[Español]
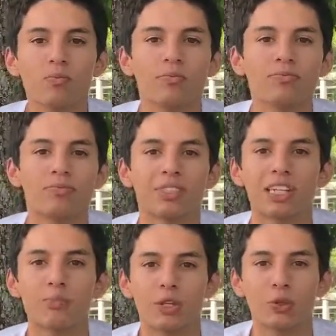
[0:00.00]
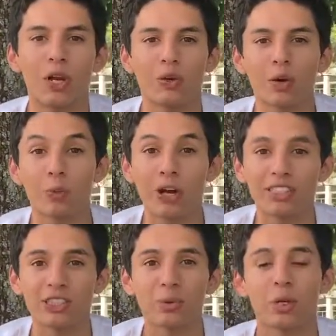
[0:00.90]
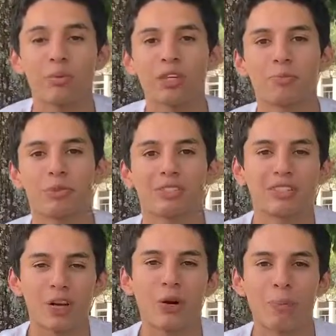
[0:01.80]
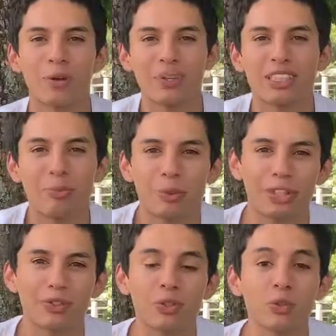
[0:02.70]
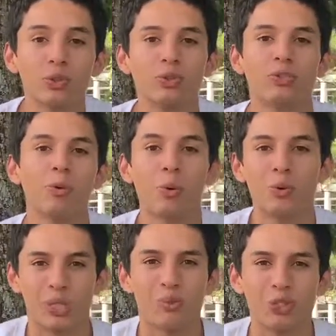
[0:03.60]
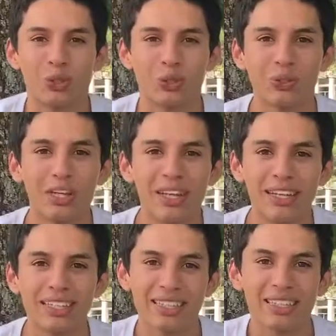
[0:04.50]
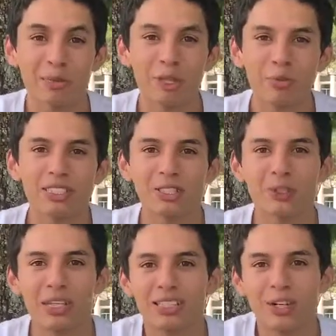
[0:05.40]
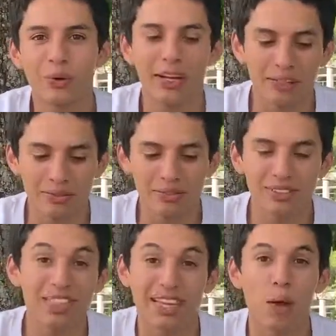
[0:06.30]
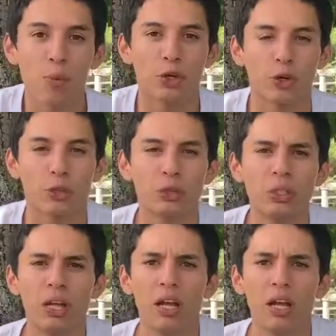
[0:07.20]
Mm, respecto a lo que puedo decir sobre mí, pues es algo que me cuesta porque no, no me gusta mucho describirme, siento que es algo que se queda muy corto.